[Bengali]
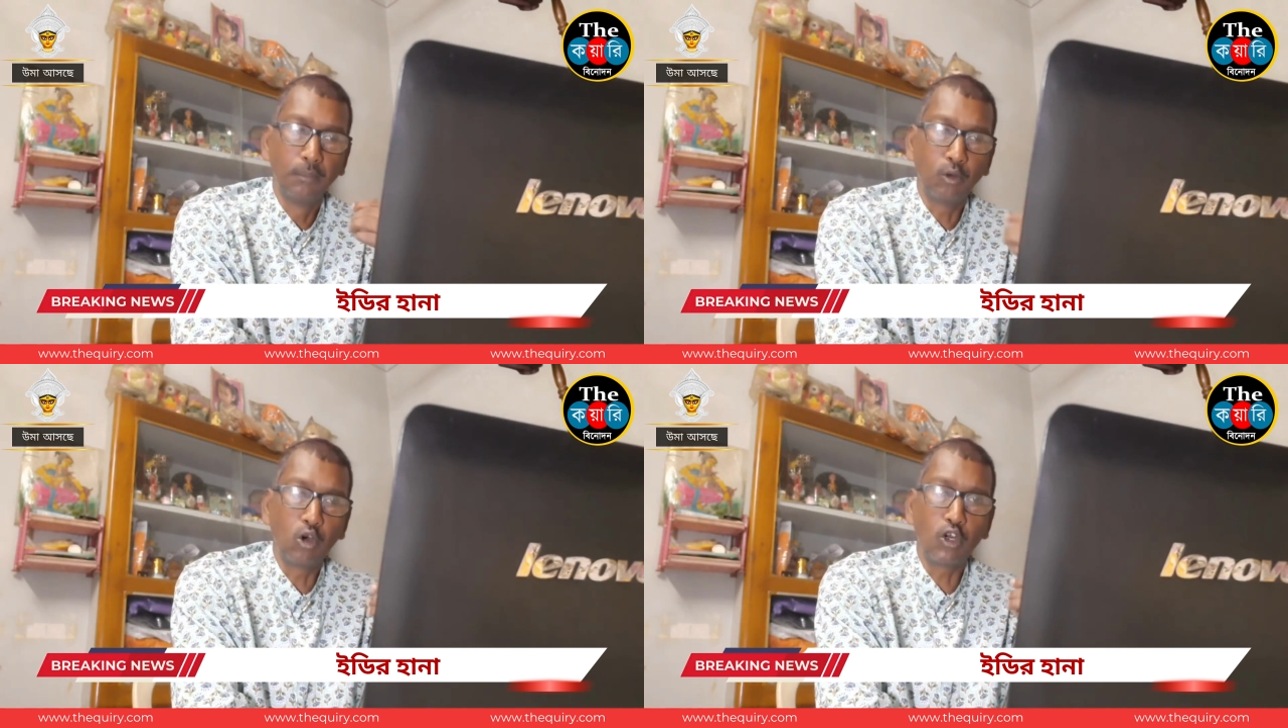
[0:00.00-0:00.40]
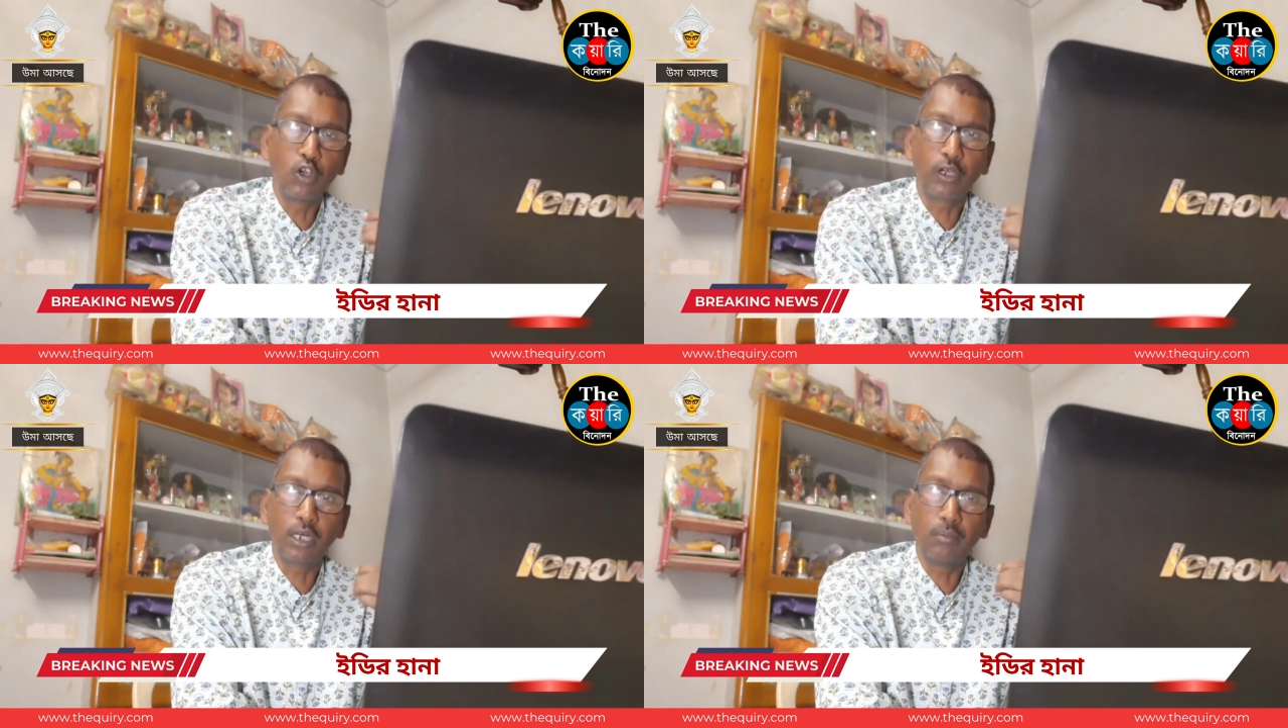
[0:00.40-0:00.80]
পুরো
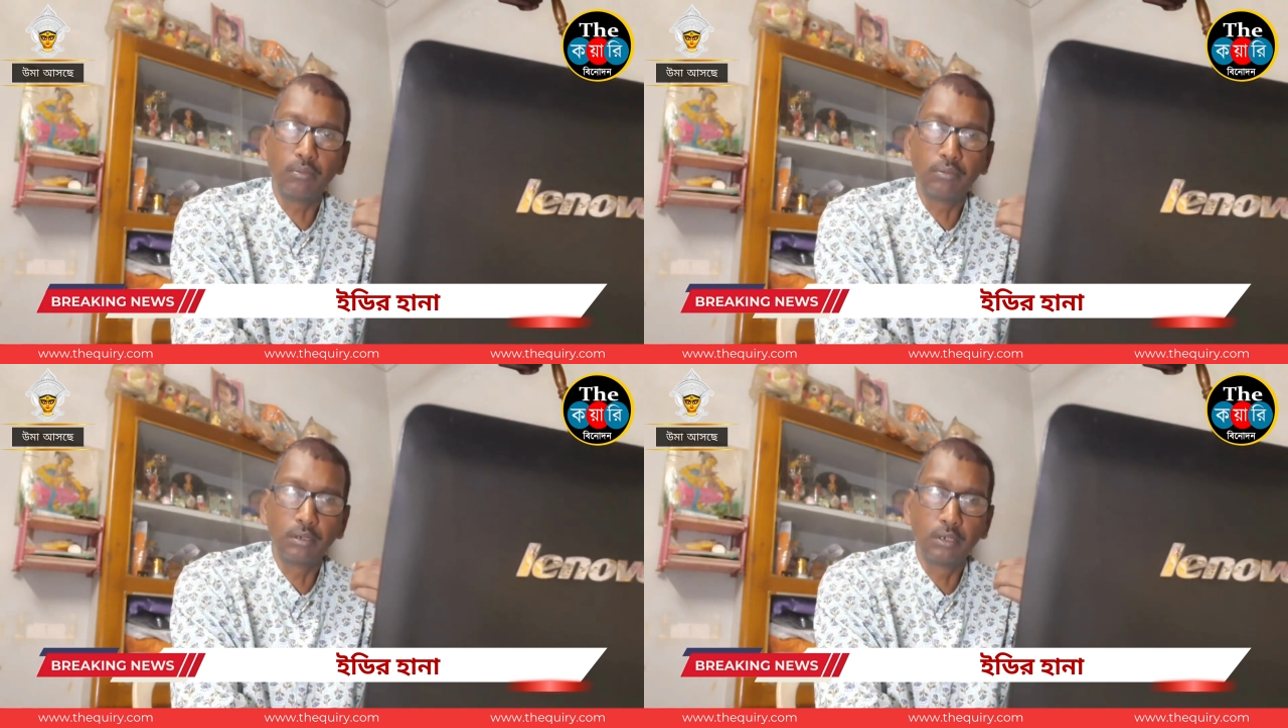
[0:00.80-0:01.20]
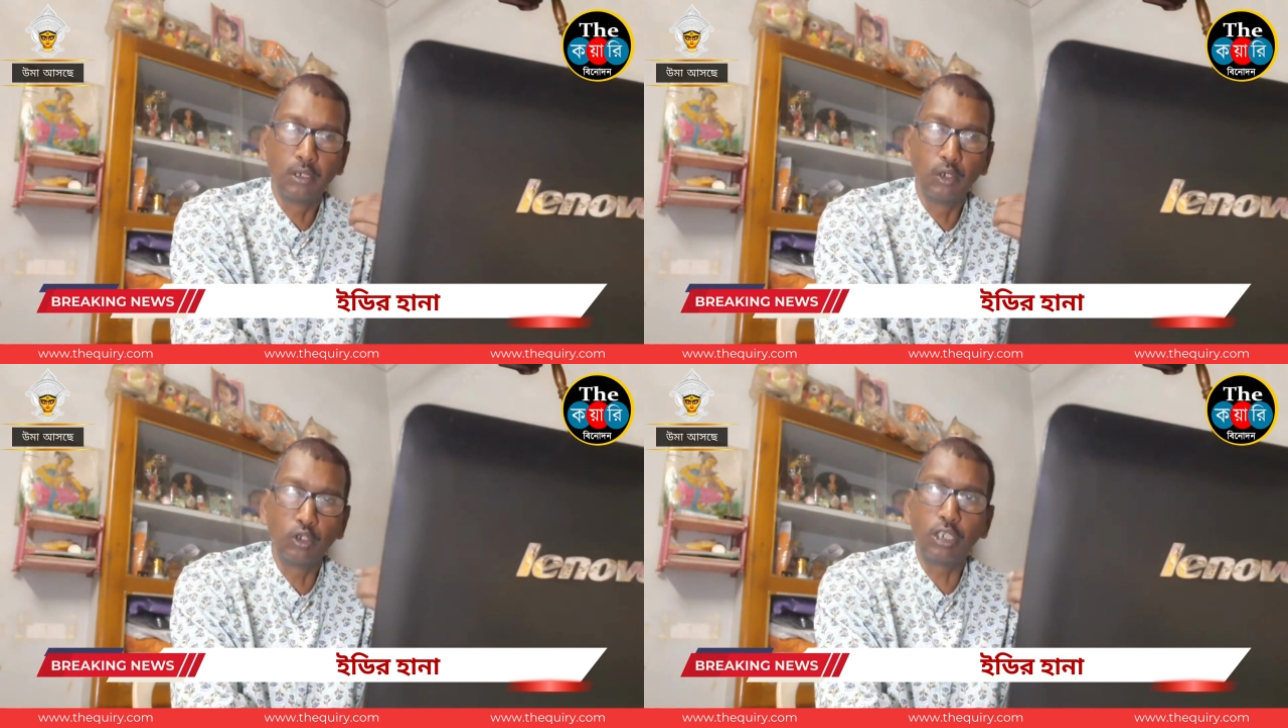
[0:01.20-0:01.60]
নিয়োগের
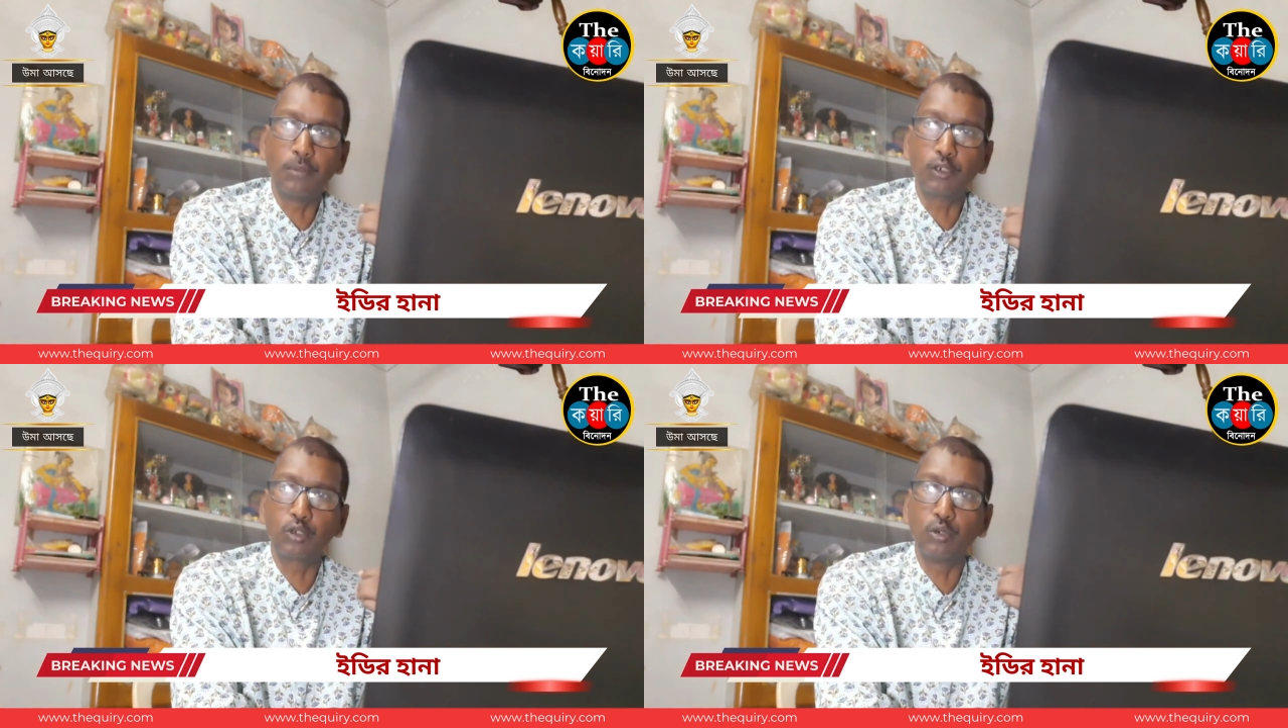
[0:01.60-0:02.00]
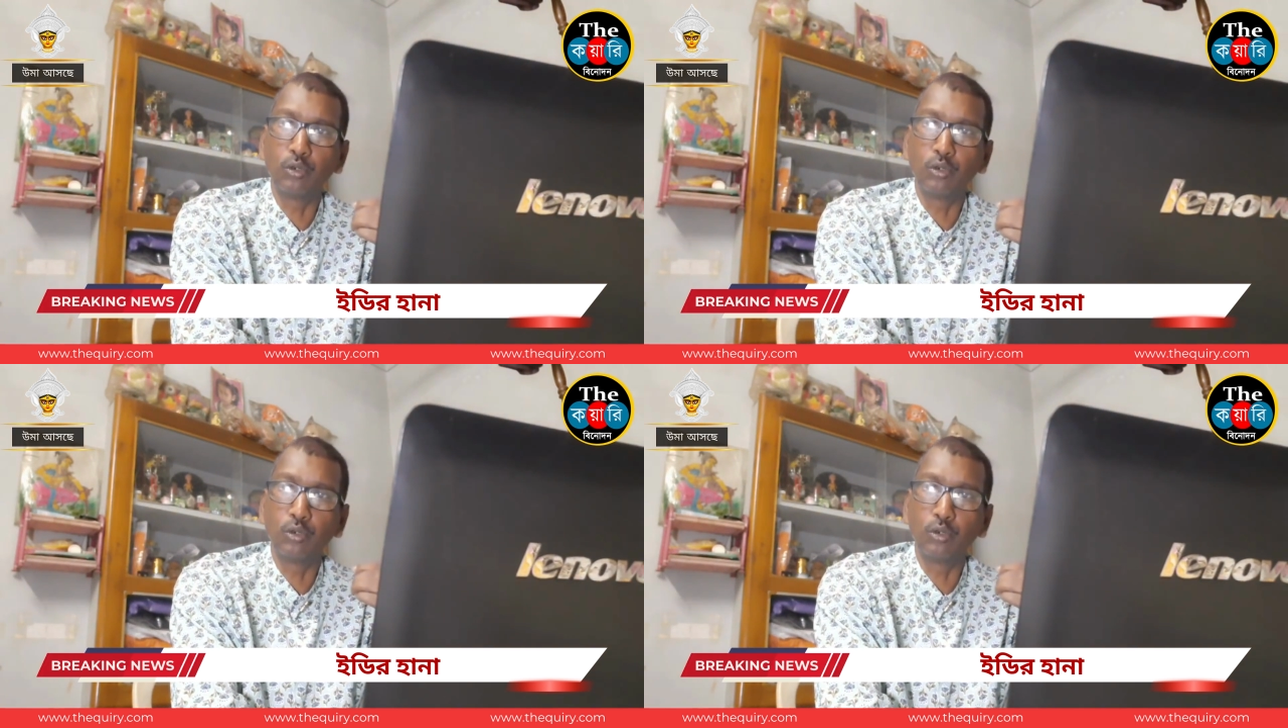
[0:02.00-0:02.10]
নথিপত্র